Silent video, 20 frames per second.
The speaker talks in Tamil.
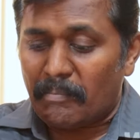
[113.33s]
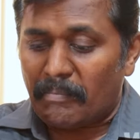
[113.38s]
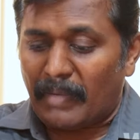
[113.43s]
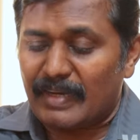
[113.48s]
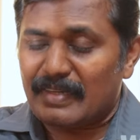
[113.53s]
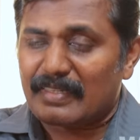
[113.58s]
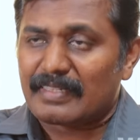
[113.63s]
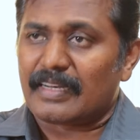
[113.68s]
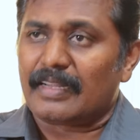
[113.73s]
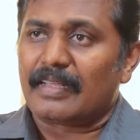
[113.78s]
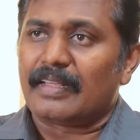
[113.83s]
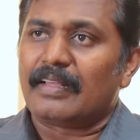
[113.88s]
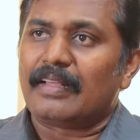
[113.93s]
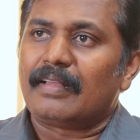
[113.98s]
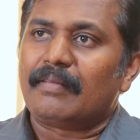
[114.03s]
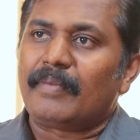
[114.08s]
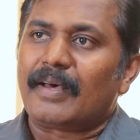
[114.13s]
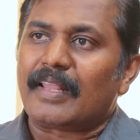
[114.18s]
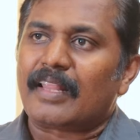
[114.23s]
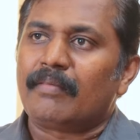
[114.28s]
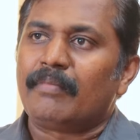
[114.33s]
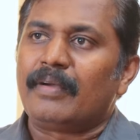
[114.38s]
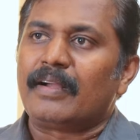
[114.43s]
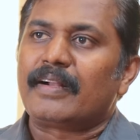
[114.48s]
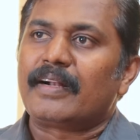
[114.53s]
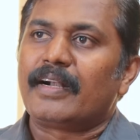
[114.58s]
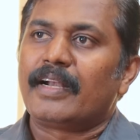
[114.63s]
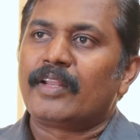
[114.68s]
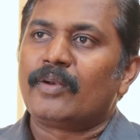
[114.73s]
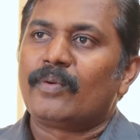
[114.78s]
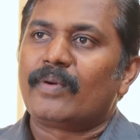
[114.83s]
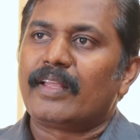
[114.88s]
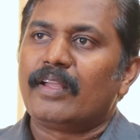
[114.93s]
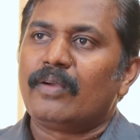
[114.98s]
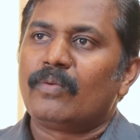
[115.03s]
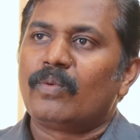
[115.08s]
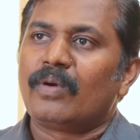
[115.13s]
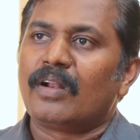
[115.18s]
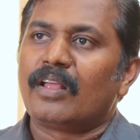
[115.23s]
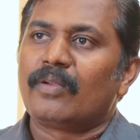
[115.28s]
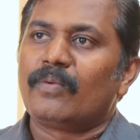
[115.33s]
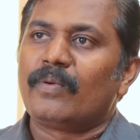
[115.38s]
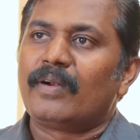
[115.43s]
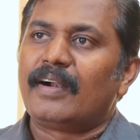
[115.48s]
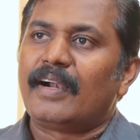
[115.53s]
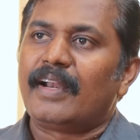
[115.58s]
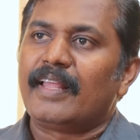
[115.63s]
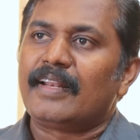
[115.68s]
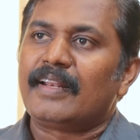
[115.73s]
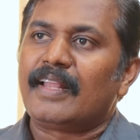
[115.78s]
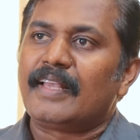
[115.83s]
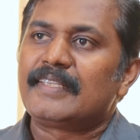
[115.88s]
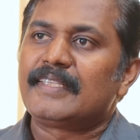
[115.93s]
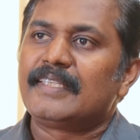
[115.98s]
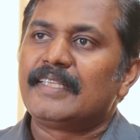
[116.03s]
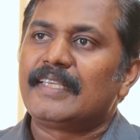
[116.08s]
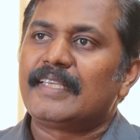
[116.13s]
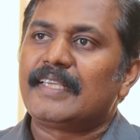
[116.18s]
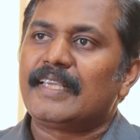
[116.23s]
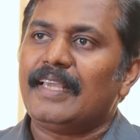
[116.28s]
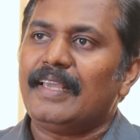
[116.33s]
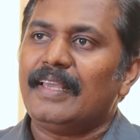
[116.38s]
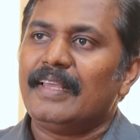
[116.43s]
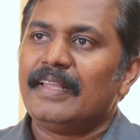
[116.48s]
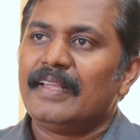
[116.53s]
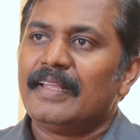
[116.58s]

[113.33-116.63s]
மற்ற மத மக்களினுடைய உணர்வுகளை நசுக்கி